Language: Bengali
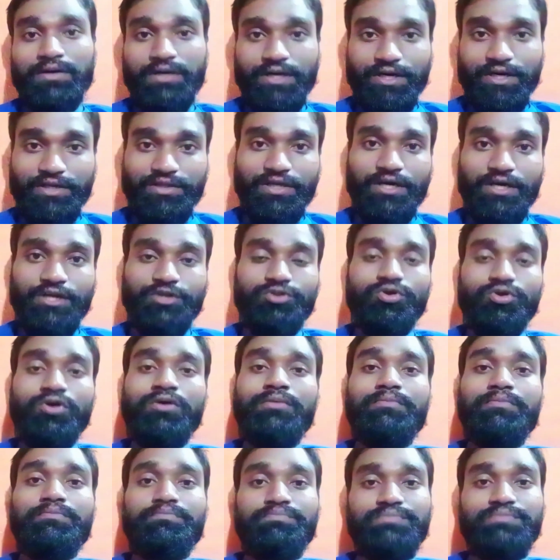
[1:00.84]
নির্ধারিত
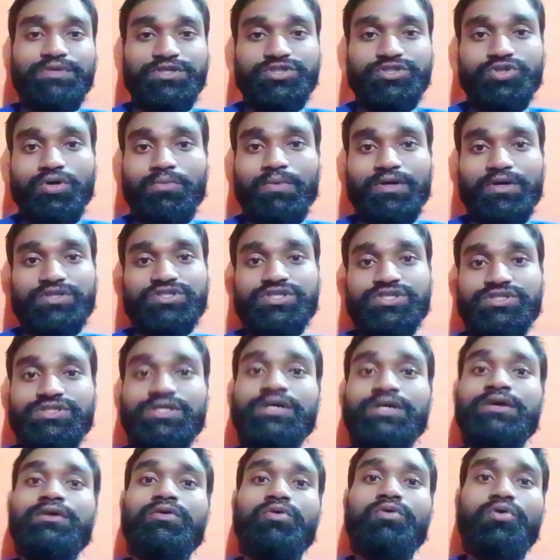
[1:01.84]
বিশ ওভার
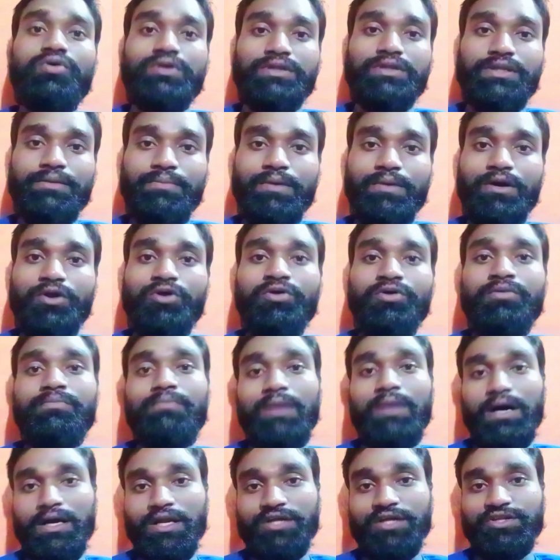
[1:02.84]
শেষে করতে পারলো
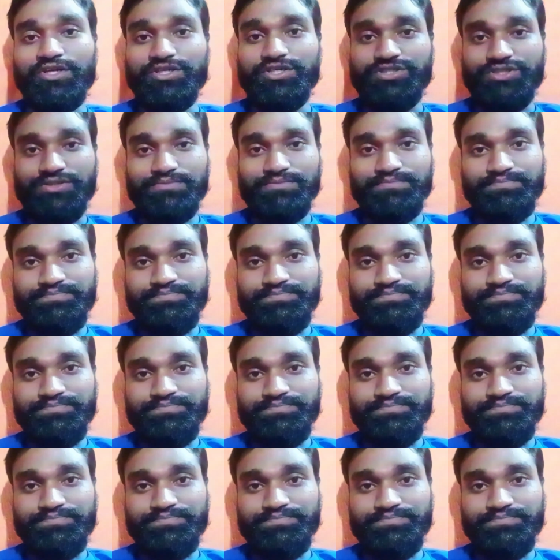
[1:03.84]
বাংলাদেশ